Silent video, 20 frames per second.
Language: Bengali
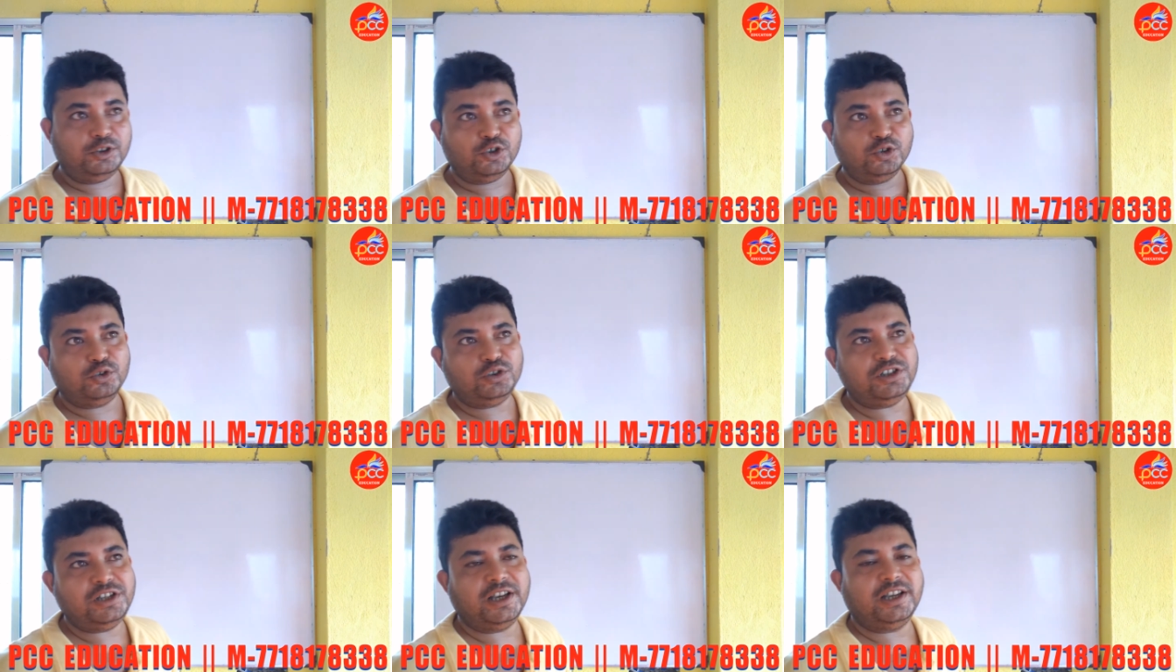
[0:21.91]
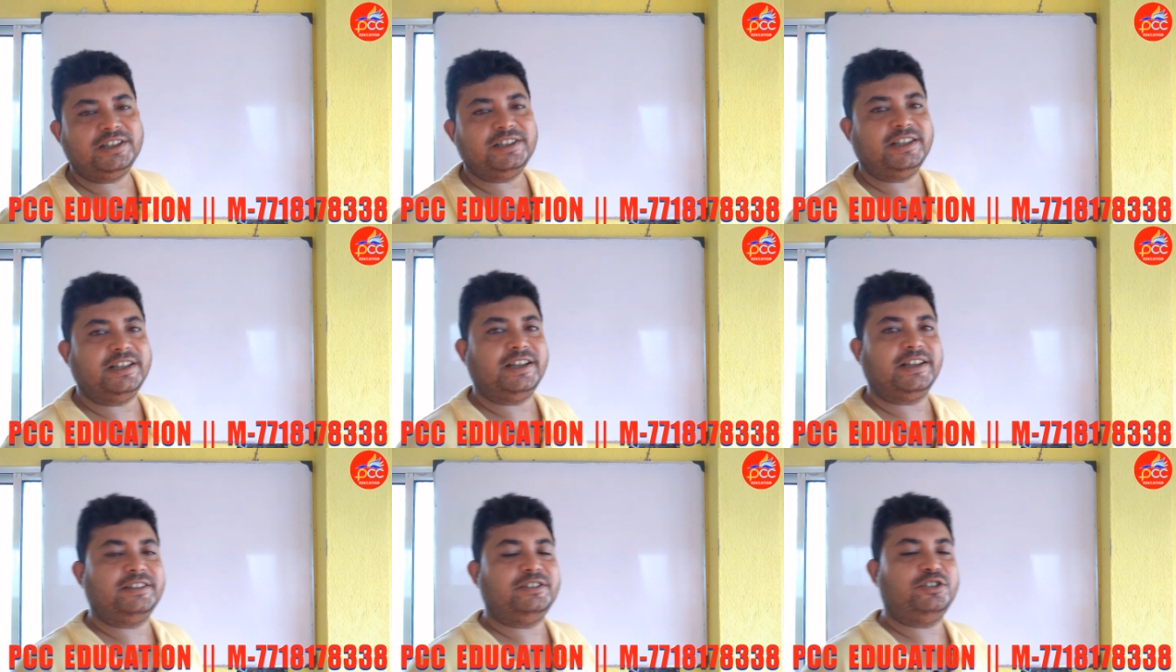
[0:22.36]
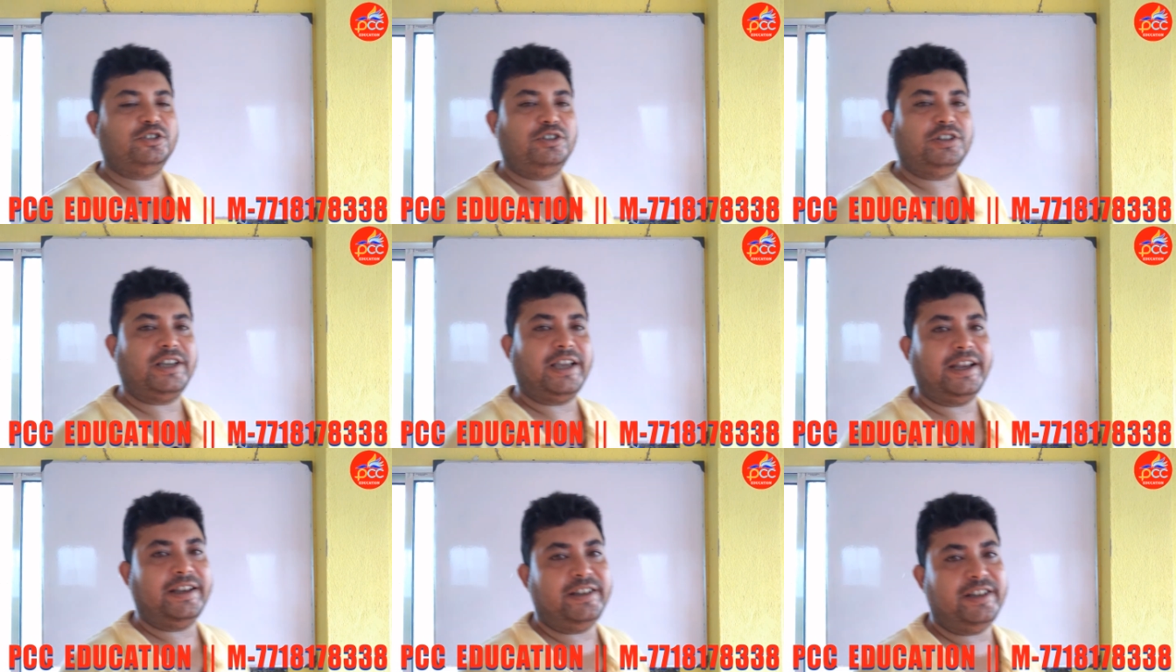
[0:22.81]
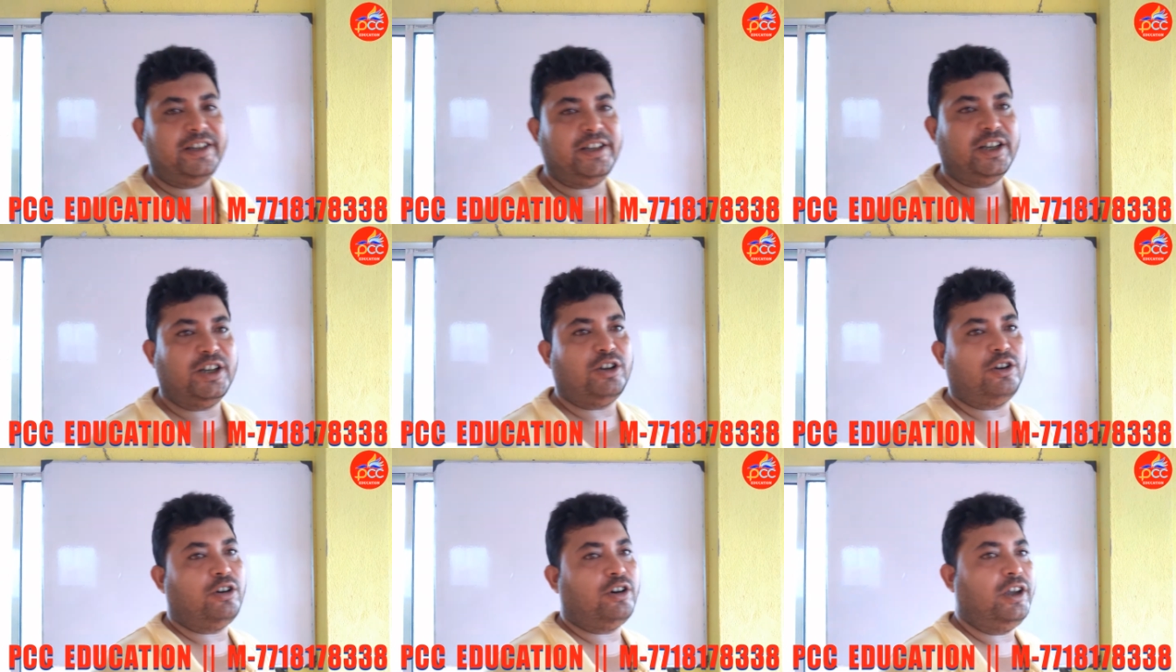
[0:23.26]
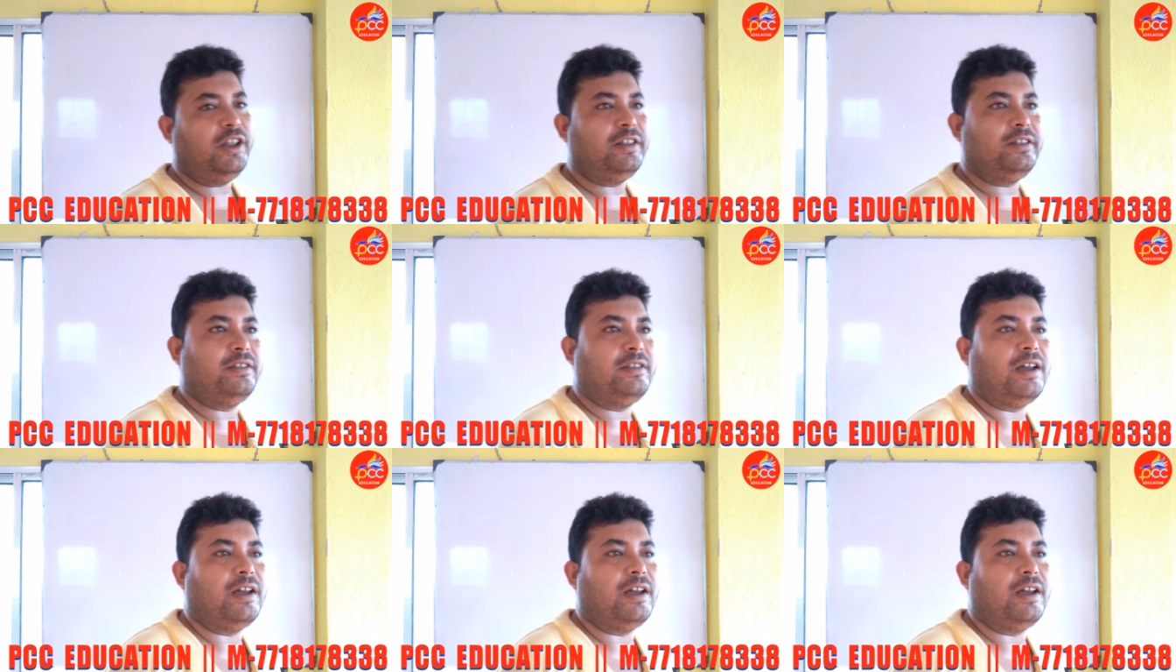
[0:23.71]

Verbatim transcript: নদিয়া জেলার যদি ক্যান্ডিডেট হয়